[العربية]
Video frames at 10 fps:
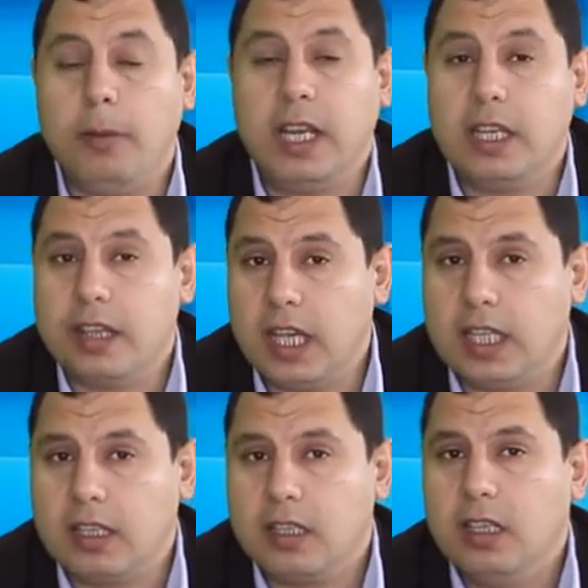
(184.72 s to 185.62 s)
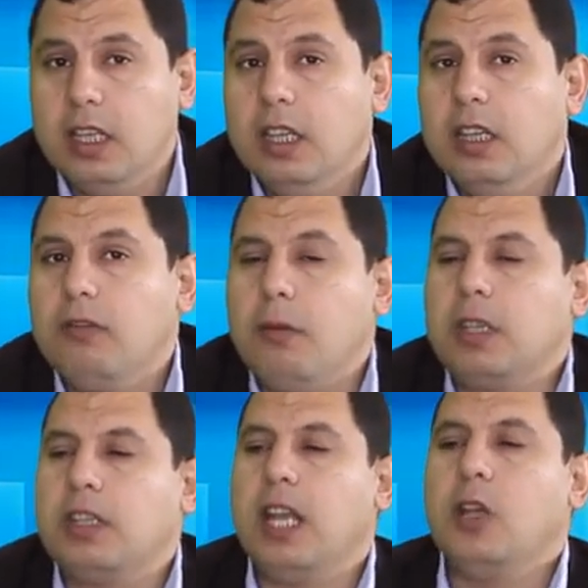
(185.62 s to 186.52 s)
وما الى ذلك
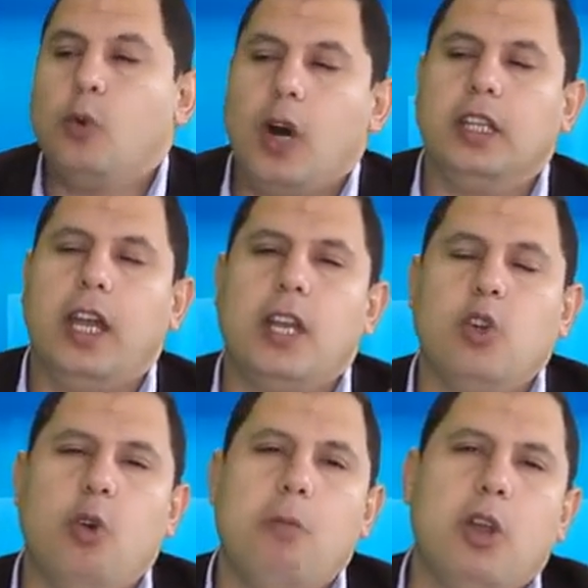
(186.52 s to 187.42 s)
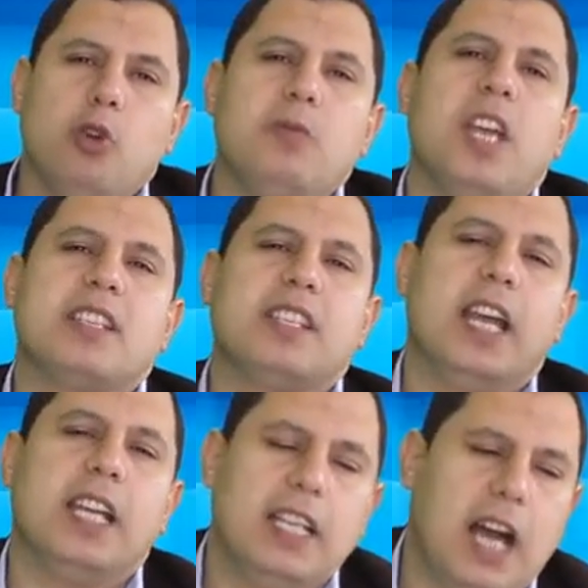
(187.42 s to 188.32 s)
فبالتالي واضح ان هم لهم ناس
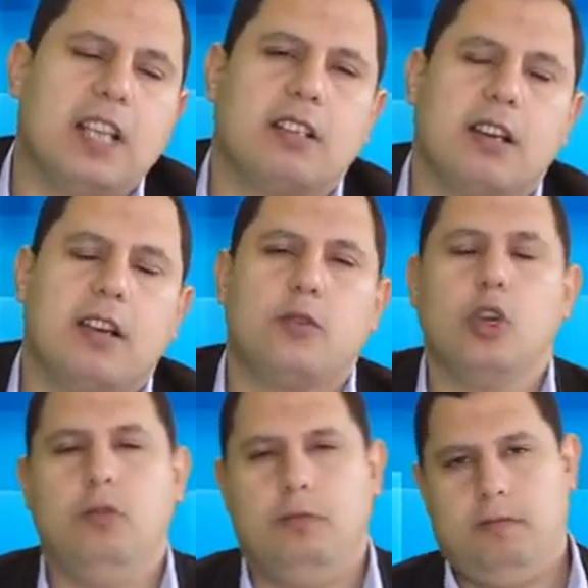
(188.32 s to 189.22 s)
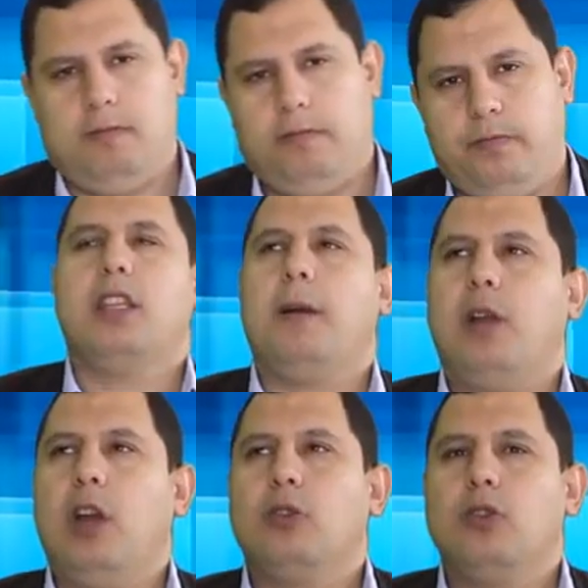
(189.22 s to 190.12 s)
داخل العسكر نفسهم
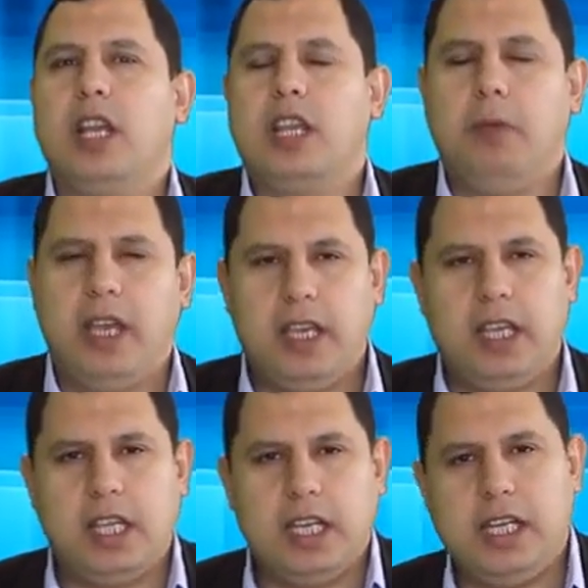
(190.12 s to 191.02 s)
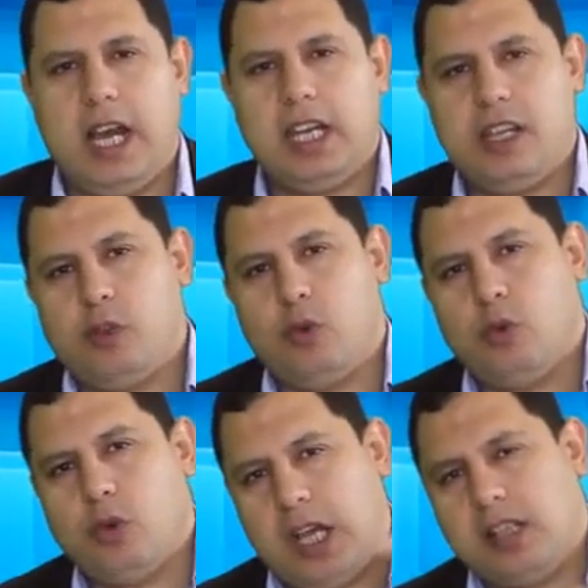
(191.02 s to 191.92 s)
طبعا واحد يقول لك بهذا دليل على
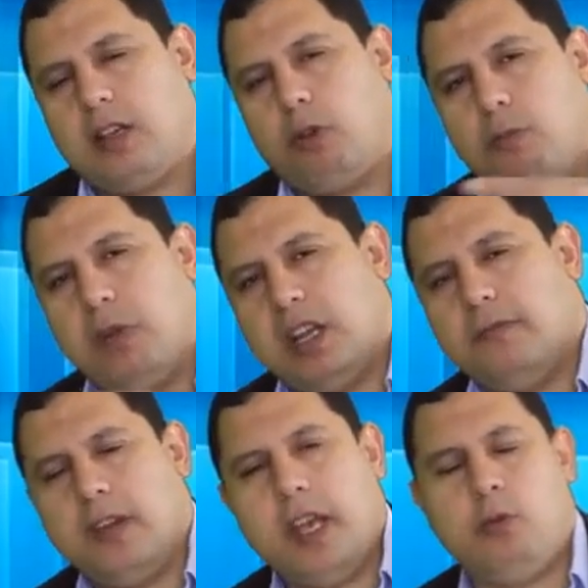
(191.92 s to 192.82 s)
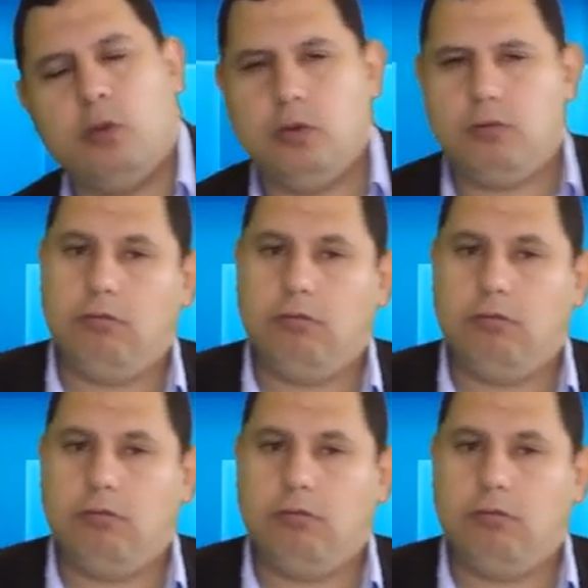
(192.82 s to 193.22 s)
انه العسكر هم اللي نفذوا